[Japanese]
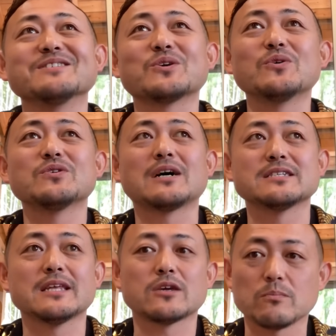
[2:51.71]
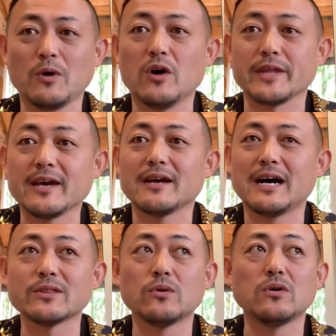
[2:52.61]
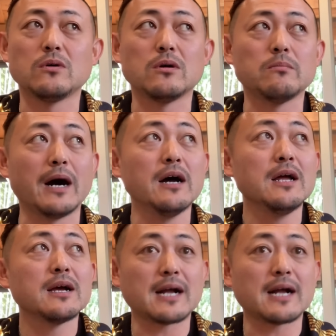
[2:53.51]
そういう感じで、もうね、あのー、まあ、